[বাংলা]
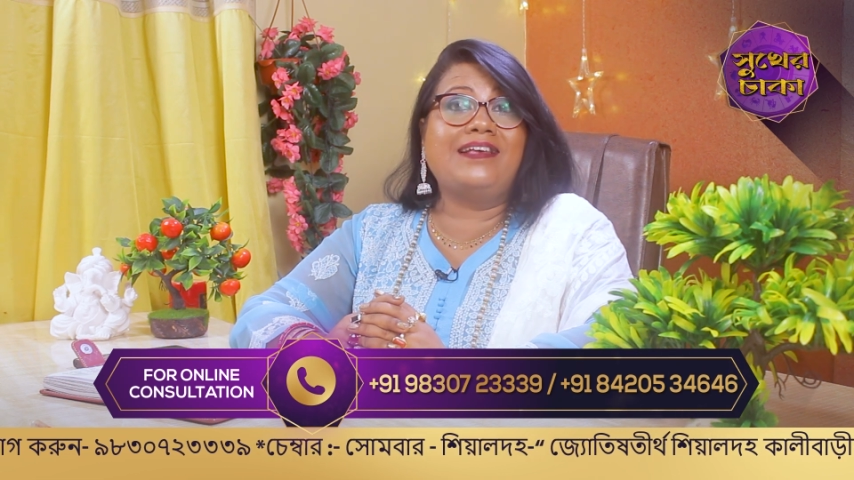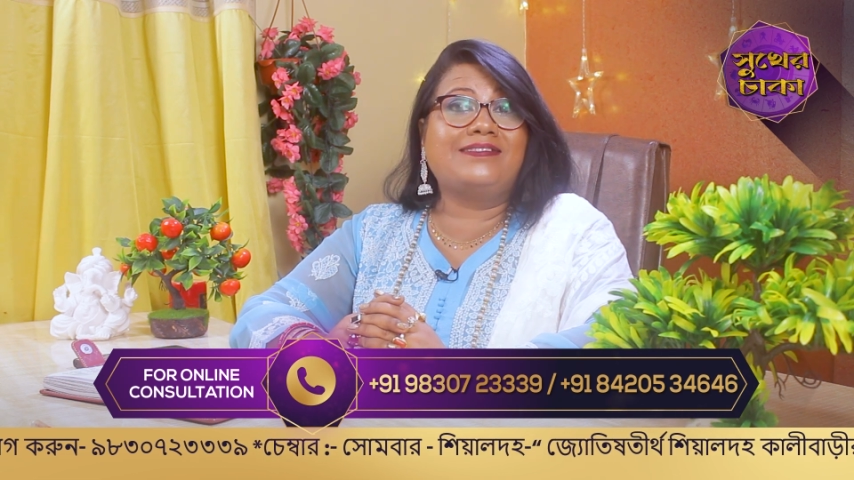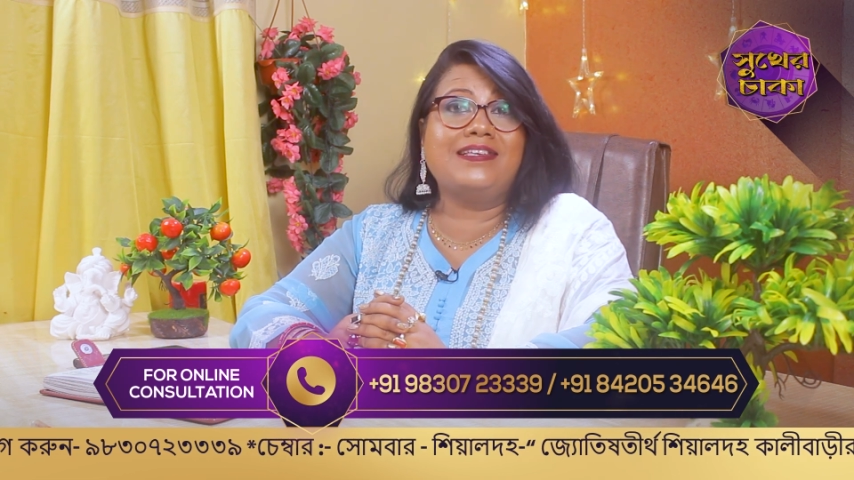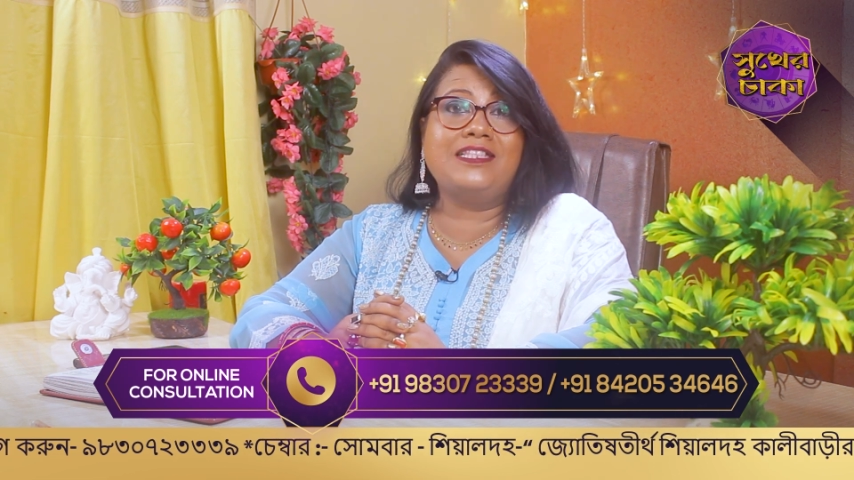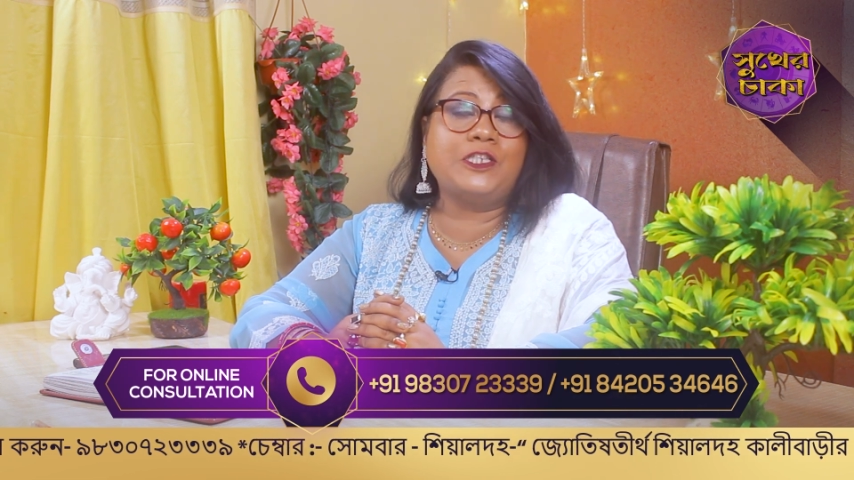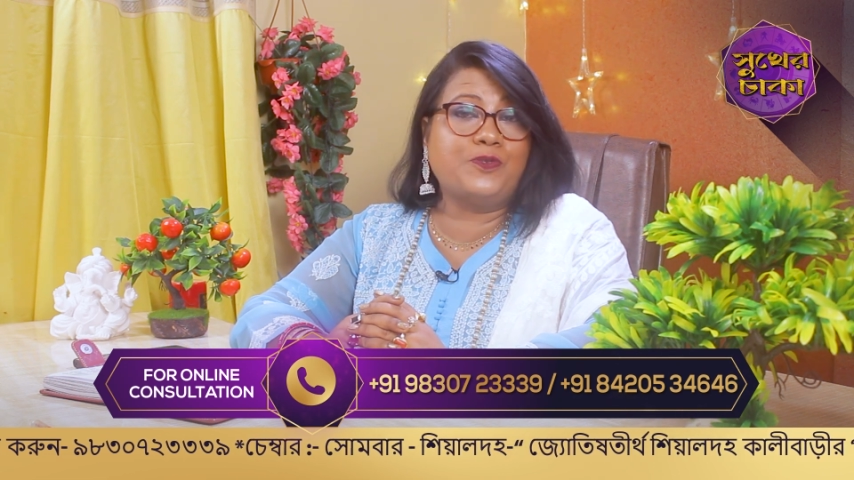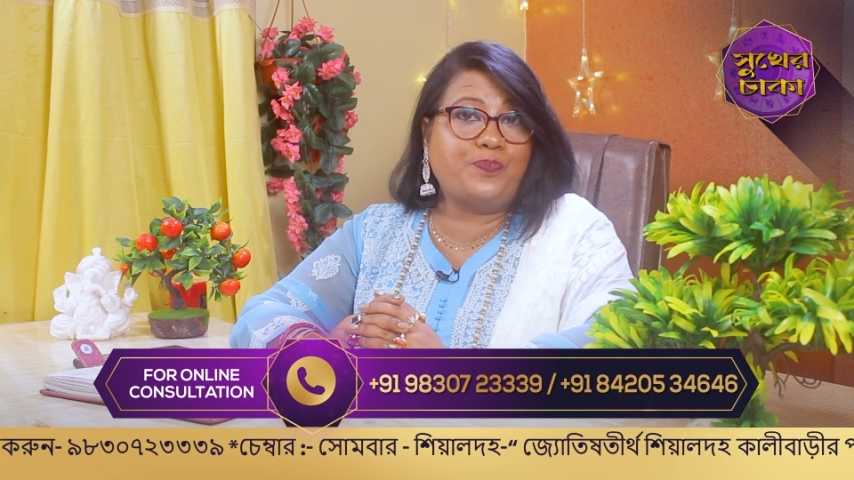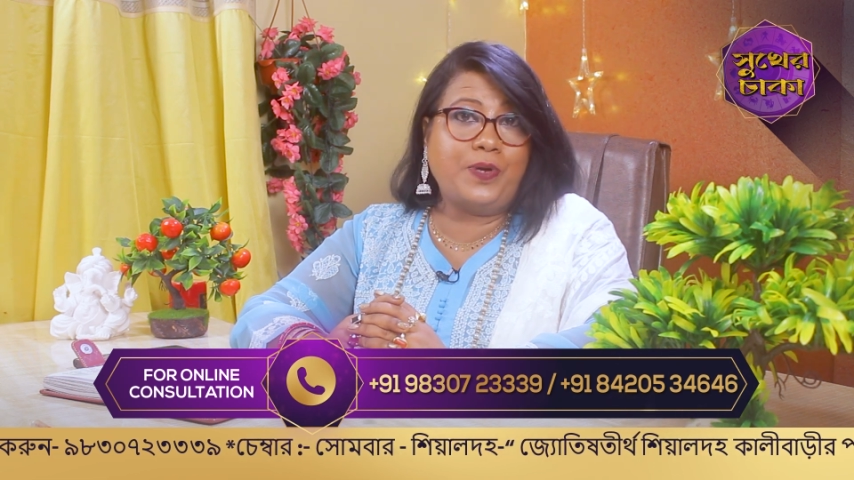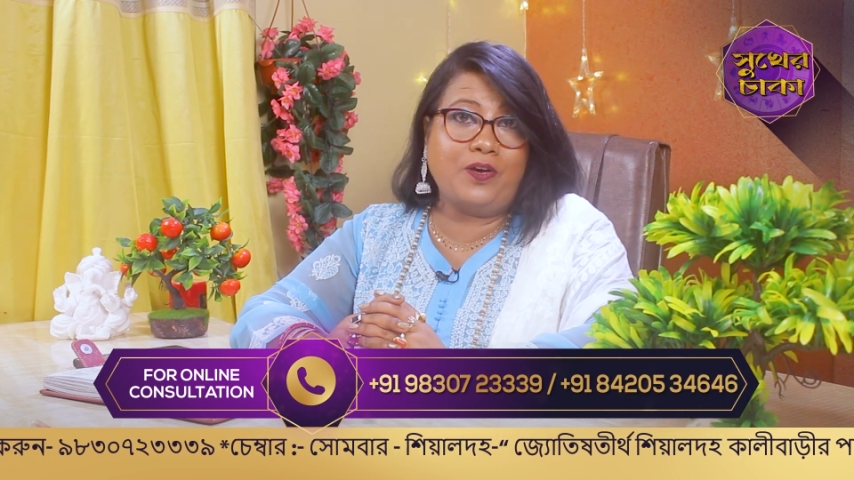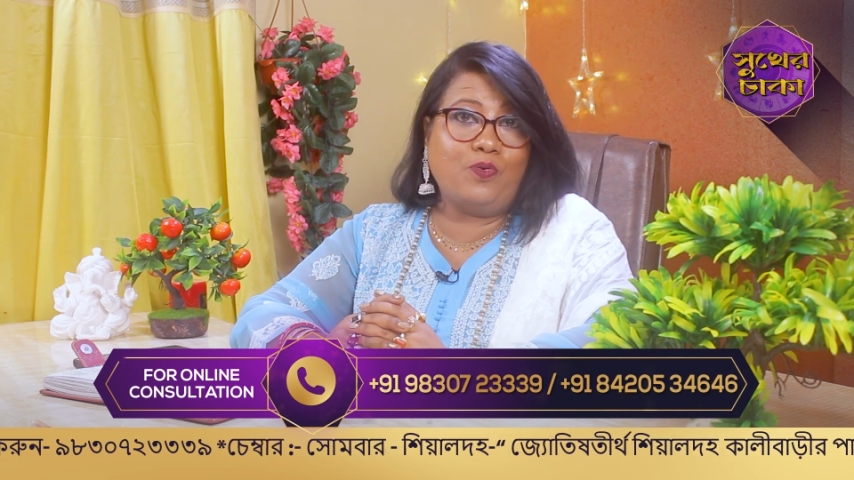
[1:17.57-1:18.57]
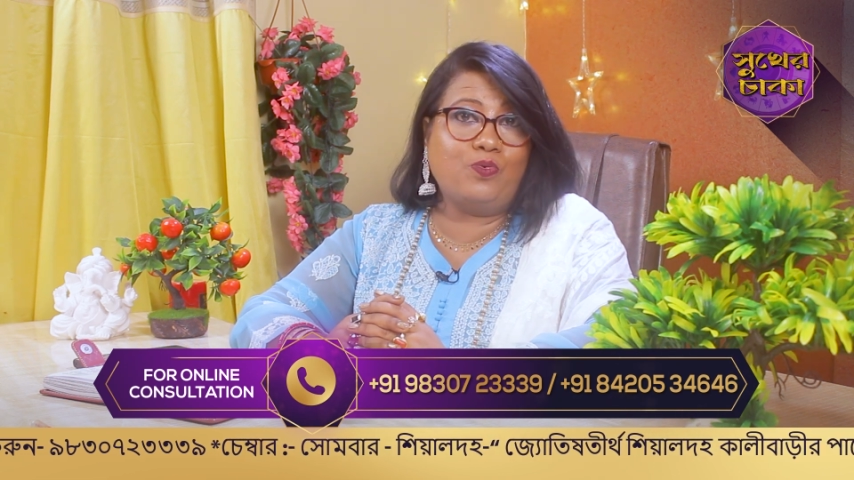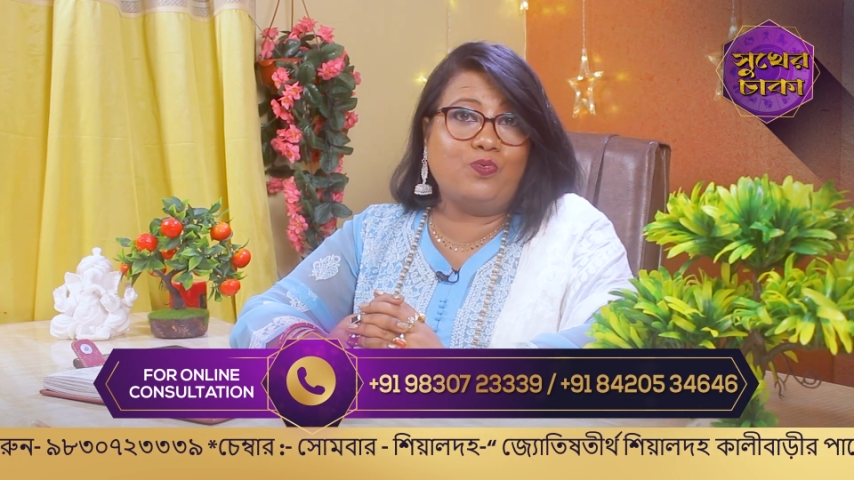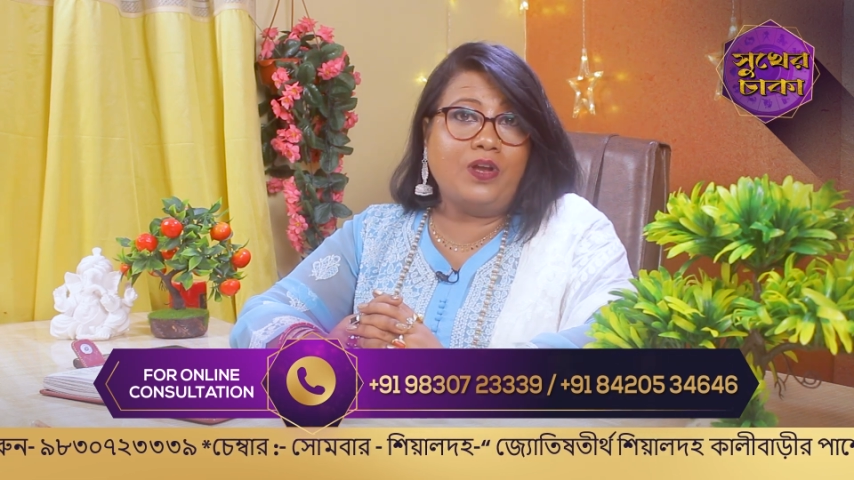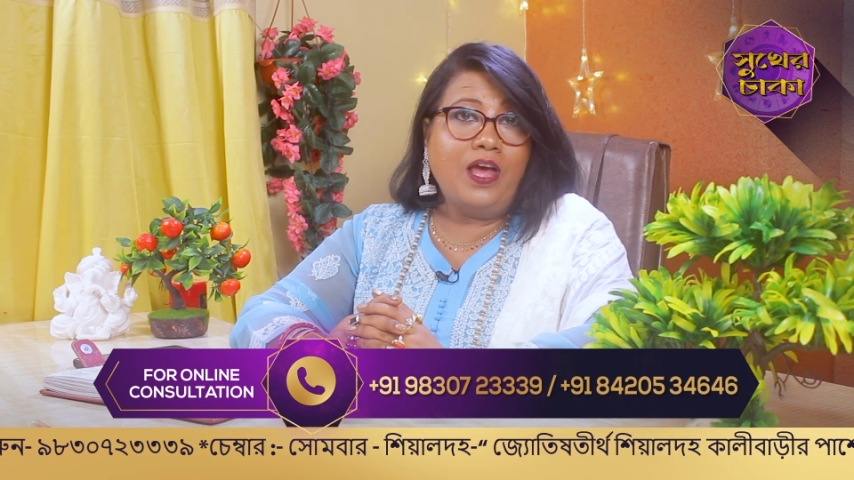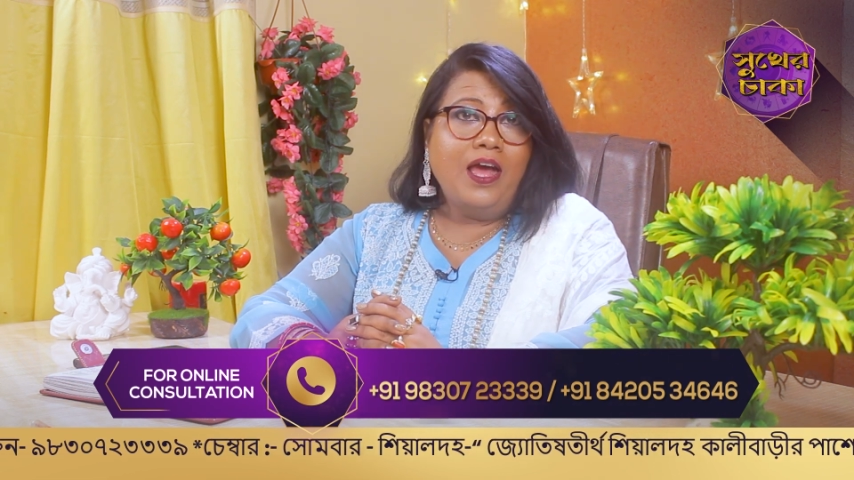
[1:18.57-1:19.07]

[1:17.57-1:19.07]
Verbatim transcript: এসেন্স স্প্রে করুন